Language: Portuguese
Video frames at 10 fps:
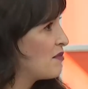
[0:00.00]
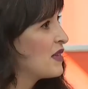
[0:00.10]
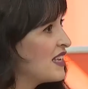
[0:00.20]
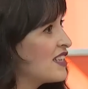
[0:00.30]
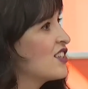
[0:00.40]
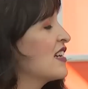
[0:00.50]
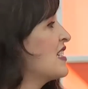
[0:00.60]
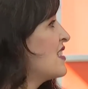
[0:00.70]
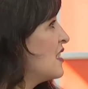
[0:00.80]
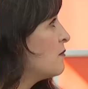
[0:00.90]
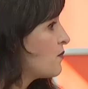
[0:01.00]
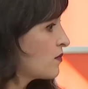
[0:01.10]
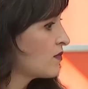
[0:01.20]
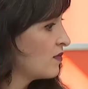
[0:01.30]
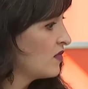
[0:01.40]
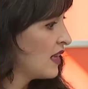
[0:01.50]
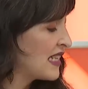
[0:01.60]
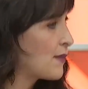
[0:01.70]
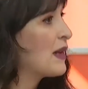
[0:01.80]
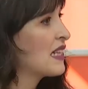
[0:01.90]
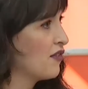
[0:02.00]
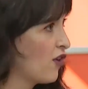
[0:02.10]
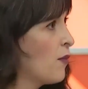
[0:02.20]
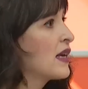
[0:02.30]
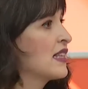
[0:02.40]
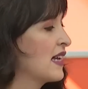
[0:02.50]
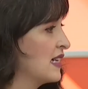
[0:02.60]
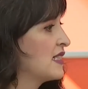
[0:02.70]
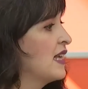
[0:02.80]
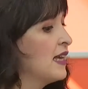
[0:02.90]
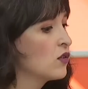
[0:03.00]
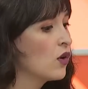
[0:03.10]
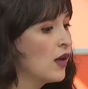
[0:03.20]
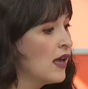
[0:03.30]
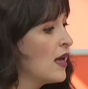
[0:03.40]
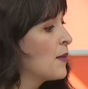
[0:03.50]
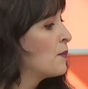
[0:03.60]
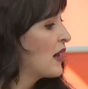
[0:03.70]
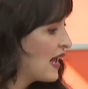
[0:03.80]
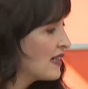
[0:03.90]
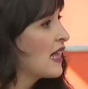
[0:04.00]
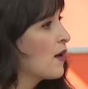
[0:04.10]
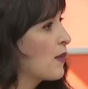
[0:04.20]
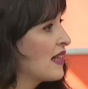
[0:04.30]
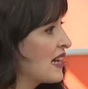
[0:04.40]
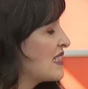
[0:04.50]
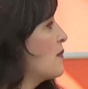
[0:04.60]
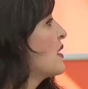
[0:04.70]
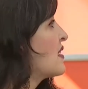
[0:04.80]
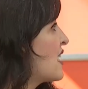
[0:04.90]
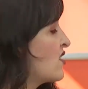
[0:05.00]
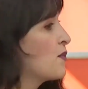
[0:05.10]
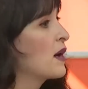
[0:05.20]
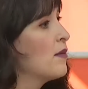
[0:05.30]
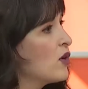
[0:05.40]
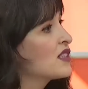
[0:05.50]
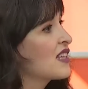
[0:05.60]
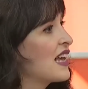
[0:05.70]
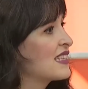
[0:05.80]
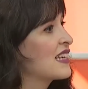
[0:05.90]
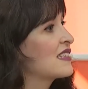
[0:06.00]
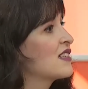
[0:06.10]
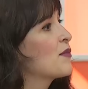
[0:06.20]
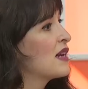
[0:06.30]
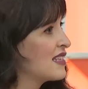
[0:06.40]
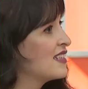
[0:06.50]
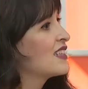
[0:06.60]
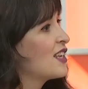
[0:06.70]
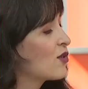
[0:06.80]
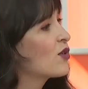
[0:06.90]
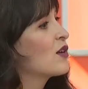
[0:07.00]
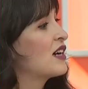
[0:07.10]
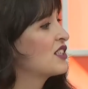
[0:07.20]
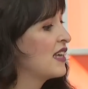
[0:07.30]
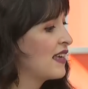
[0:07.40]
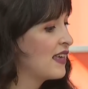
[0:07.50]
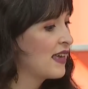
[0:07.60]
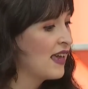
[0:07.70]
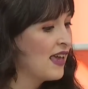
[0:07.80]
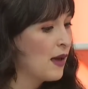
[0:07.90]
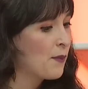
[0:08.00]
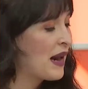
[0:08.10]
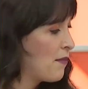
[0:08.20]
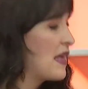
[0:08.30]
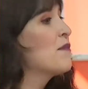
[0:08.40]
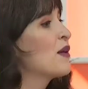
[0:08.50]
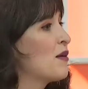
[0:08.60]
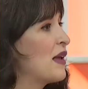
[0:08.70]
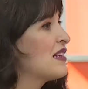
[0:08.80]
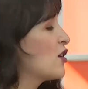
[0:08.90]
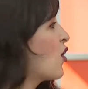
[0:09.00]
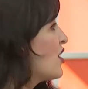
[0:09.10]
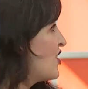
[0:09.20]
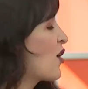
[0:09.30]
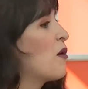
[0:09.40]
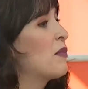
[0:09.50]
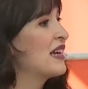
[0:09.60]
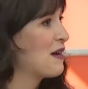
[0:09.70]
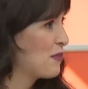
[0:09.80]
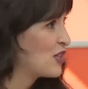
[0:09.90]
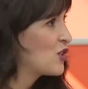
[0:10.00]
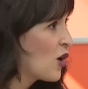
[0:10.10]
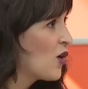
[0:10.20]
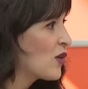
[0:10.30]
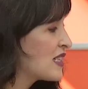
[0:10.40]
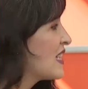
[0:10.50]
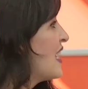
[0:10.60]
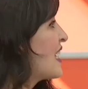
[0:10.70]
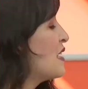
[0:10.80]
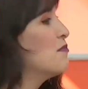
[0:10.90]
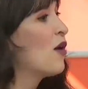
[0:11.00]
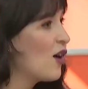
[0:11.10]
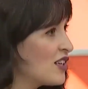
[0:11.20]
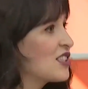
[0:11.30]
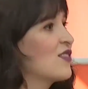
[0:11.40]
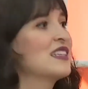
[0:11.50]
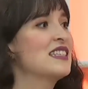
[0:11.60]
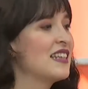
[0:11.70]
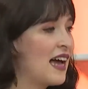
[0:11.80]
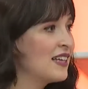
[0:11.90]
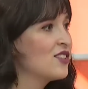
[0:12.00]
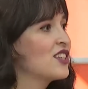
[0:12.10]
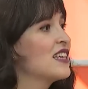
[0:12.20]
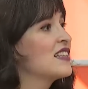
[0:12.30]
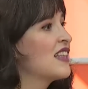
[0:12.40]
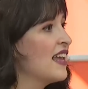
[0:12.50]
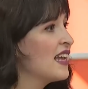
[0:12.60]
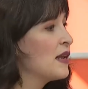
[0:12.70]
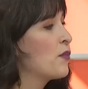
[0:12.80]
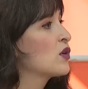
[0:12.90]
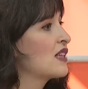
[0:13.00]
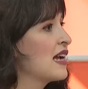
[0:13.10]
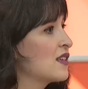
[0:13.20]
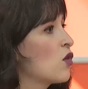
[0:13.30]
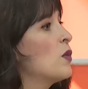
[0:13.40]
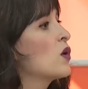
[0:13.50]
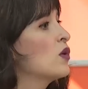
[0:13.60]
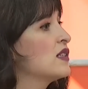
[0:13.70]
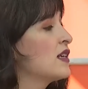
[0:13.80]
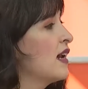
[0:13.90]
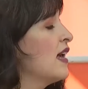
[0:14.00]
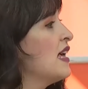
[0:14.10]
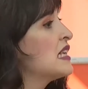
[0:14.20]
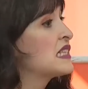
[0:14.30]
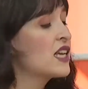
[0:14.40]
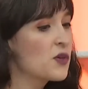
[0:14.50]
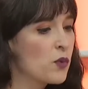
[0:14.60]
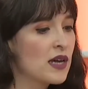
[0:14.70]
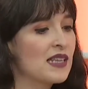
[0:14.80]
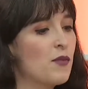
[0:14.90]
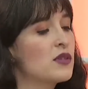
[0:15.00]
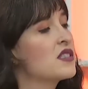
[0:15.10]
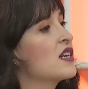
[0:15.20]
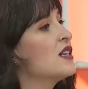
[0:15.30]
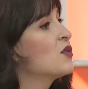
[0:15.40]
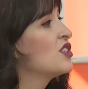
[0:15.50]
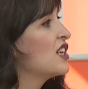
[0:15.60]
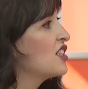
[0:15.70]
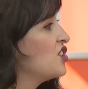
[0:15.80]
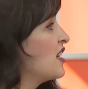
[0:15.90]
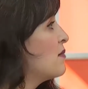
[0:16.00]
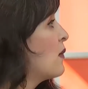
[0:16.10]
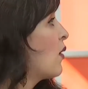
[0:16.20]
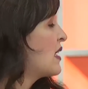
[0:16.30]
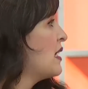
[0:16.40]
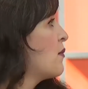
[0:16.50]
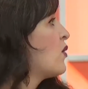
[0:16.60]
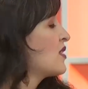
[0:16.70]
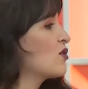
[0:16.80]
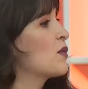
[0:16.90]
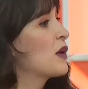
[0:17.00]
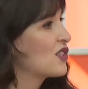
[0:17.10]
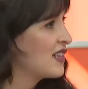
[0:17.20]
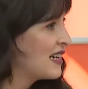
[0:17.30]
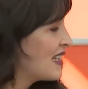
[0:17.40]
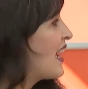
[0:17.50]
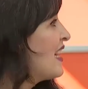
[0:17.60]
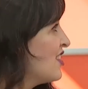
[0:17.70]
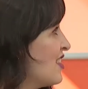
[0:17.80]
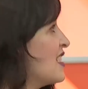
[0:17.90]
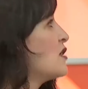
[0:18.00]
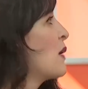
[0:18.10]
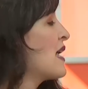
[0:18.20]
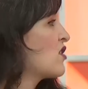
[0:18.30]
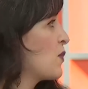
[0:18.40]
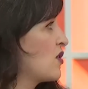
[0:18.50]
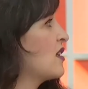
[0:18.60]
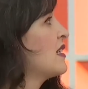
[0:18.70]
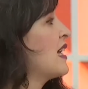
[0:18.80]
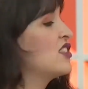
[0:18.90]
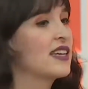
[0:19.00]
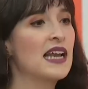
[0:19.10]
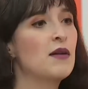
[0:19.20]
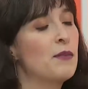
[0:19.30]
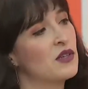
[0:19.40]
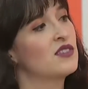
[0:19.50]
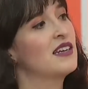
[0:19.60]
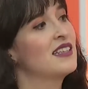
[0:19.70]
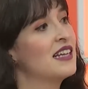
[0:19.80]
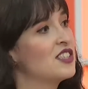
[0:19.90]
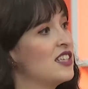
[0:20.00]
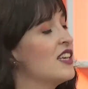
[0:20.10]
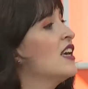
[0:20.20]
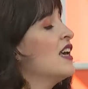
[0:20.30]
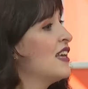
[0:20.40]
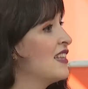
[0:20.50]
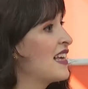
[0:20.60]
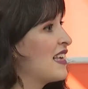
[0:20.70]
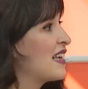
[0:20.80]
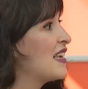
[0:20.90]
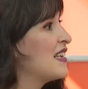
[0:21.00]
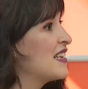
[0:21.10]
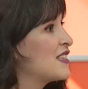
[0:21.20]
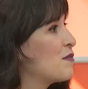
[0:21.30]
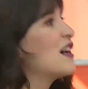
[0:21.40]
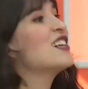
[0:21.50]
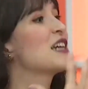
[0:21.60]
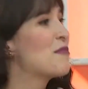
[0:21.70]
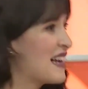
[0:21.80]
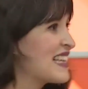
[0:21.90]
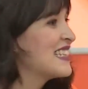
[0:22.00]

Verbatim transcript: mídia, esse essa plataforma que está crescendo para trazer mensagens e para mostrar essa questão da beleza interior. Eu acho que, que para mim, pelo menos, eu gosto de acompanhar pessoas que mostram esse lado de que tem ali por trás alguma coisa, né? Seja porque tá mostrando o dia a dia e, e demonstra sua personalidade, se expressa sua personalidade, aquela é uma personalidade que, né, que, que esbanja a beleza